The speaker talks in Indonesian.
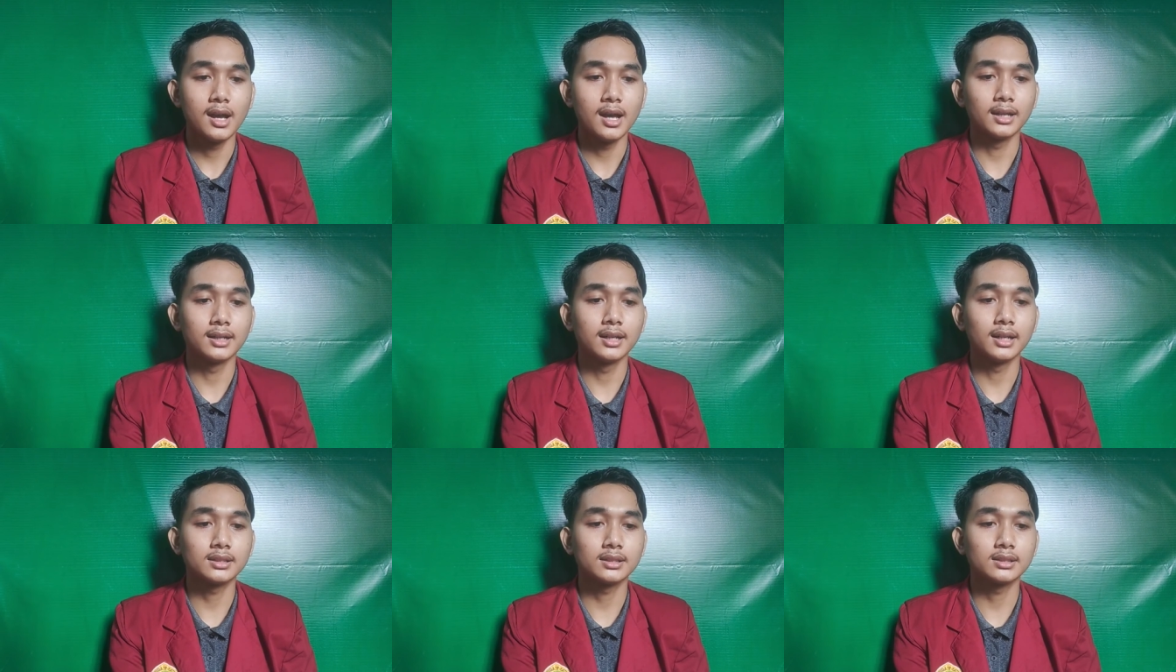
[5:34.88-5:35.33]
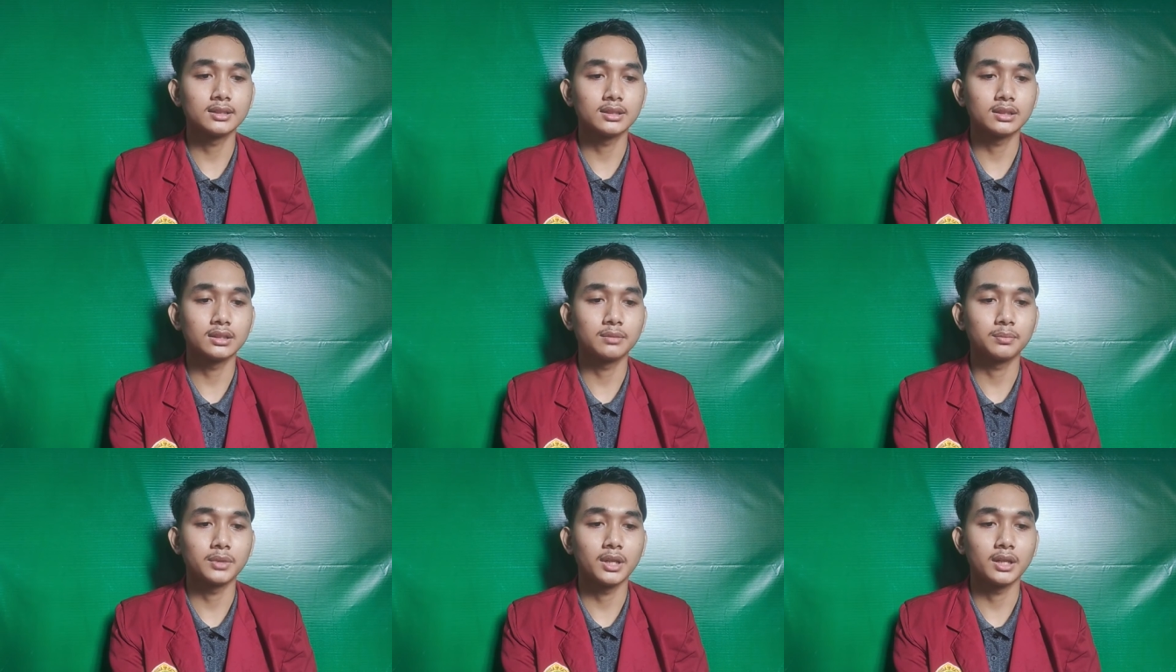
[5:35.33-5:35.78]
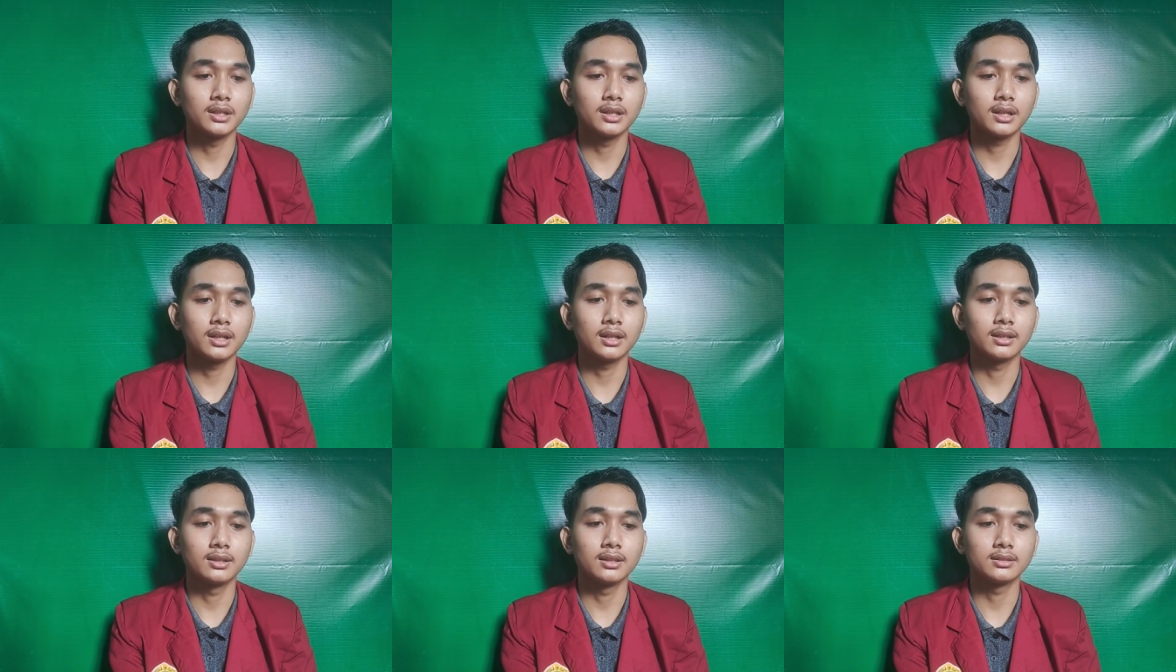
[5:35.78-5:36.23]
agar terciptanya
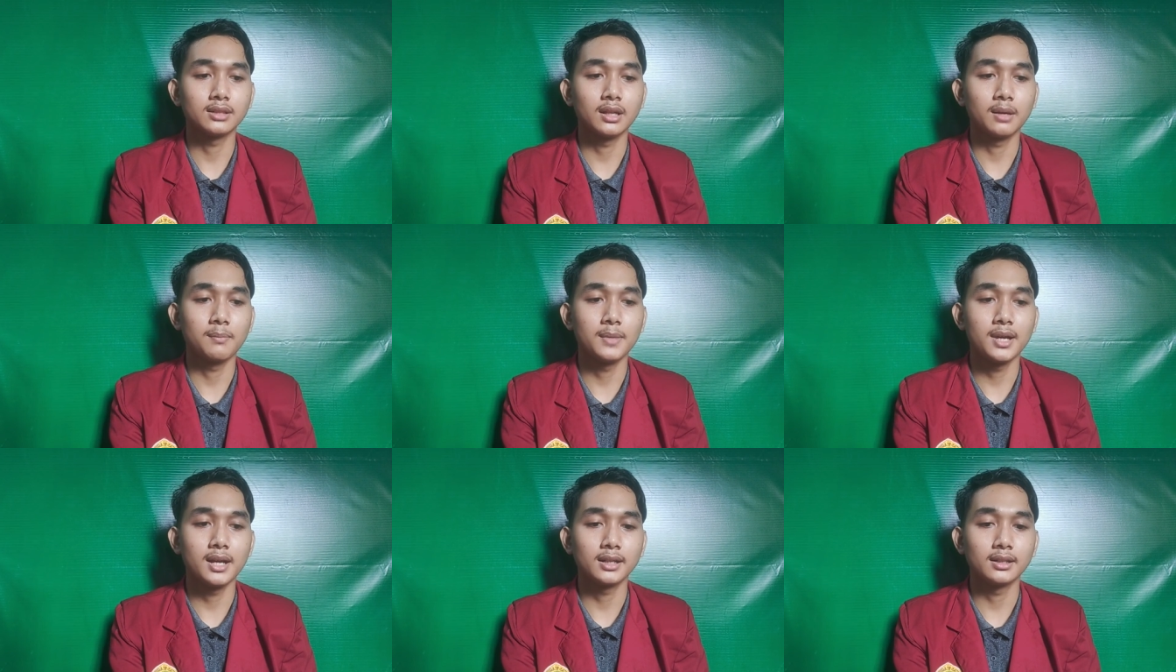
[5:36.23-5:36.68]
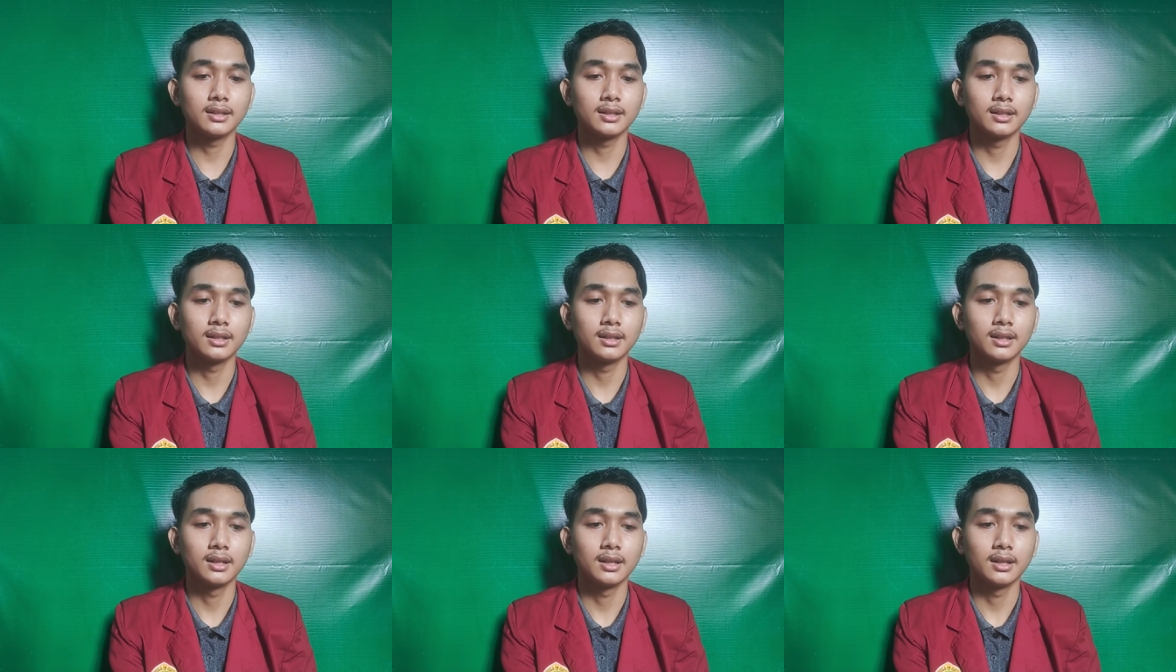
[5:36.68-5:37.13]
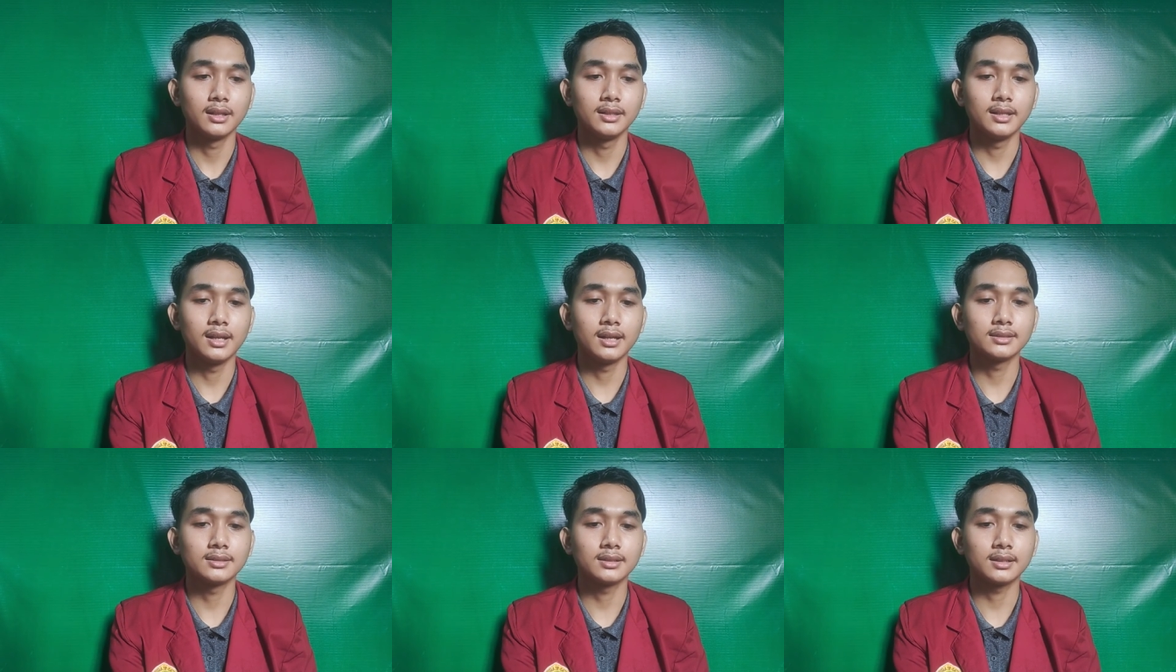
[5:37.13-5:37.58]
kerjasama
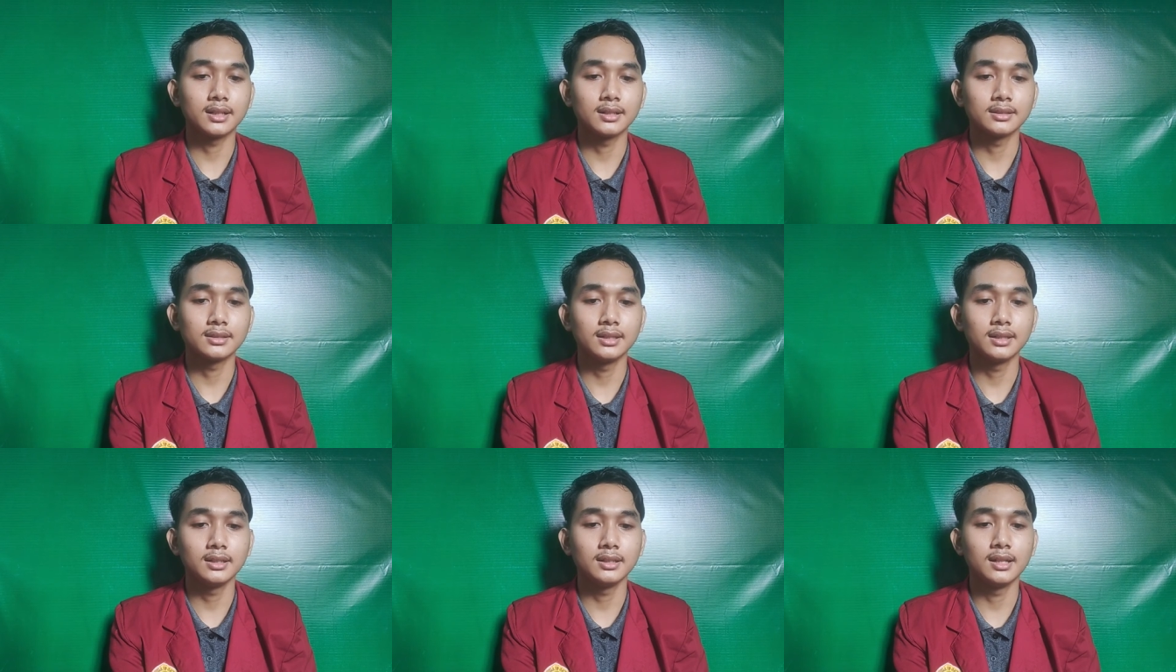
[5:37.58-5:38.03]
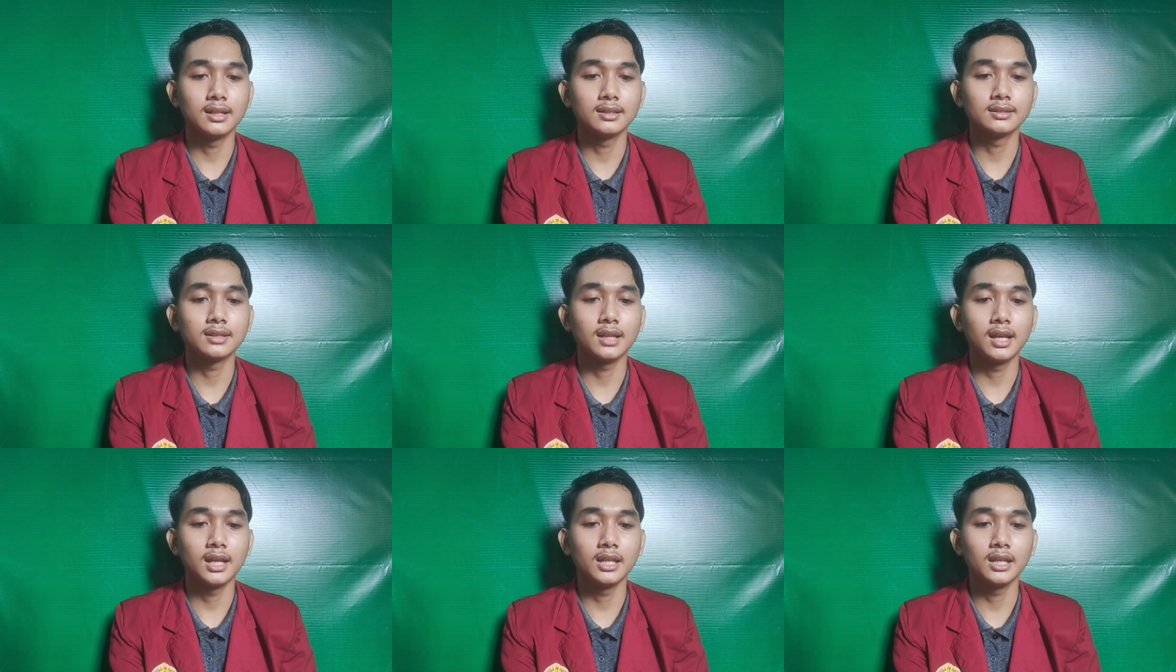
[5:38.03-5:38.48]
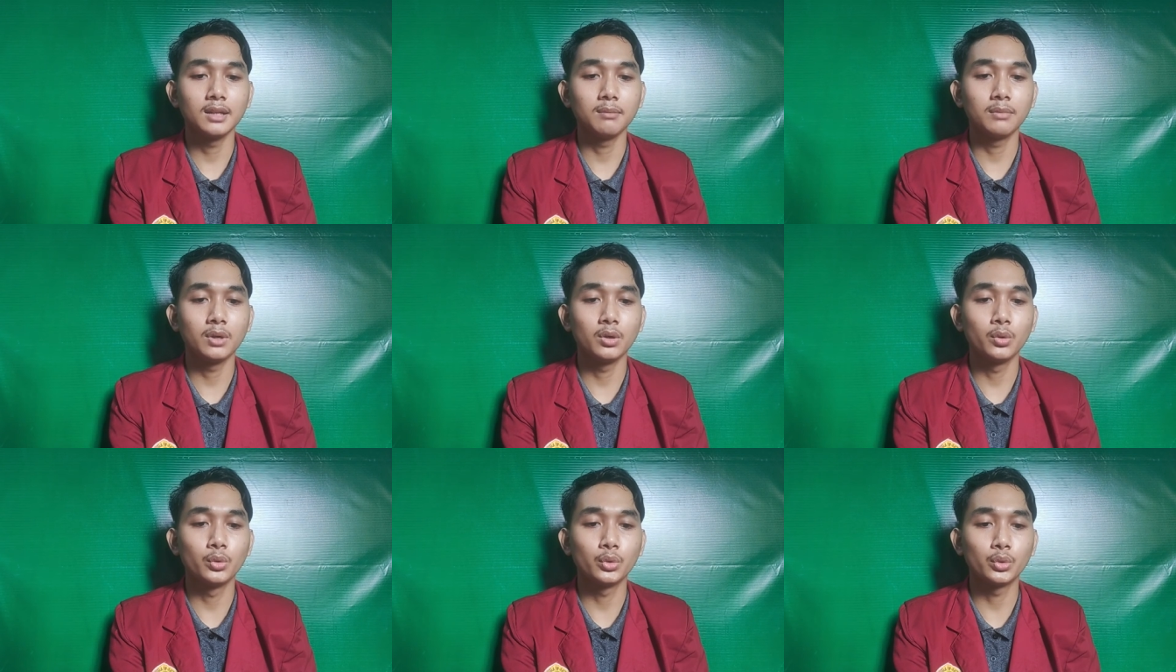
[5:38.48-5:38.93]
yang serasi dan saling
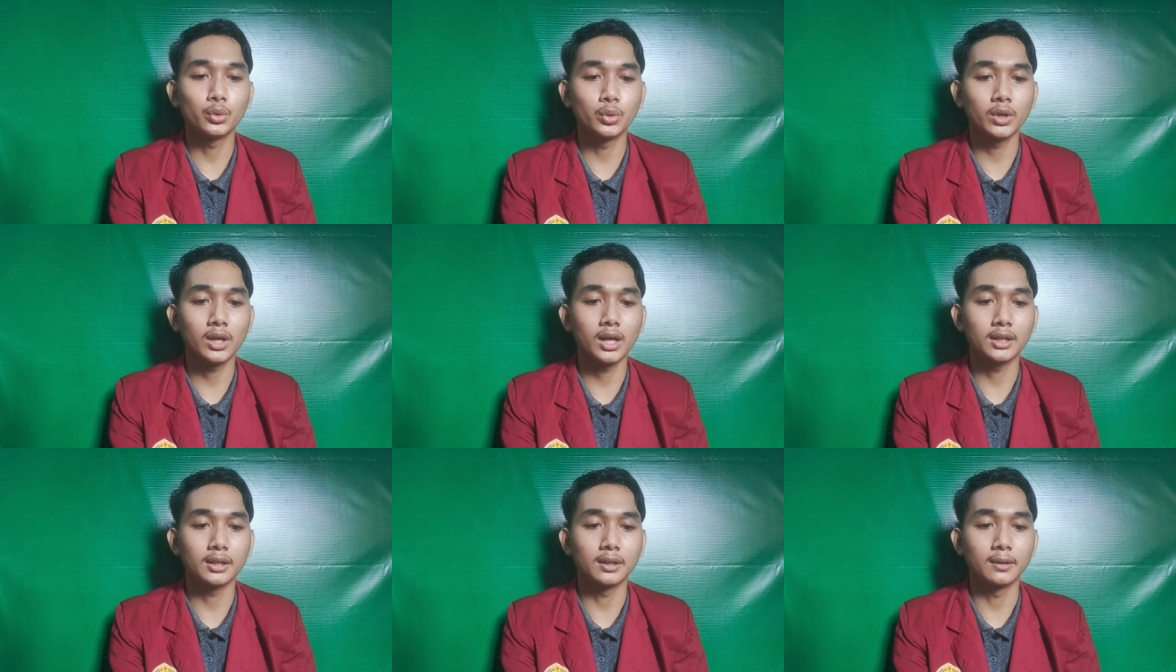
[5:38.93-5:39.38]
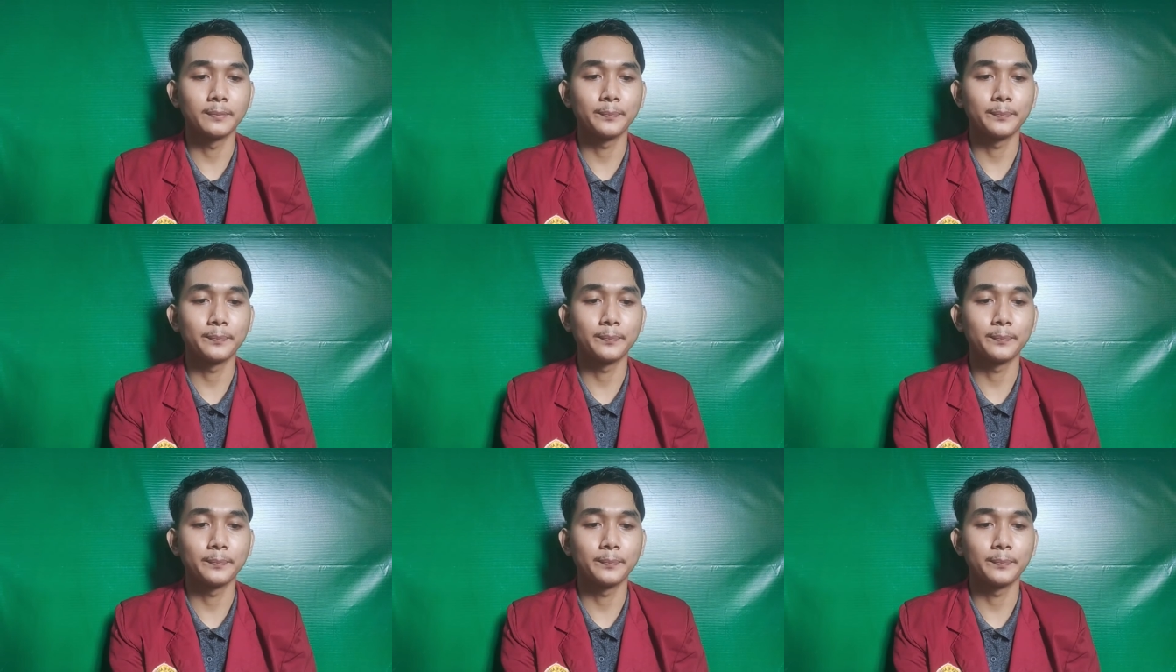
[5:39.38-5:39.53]
menguntungkan.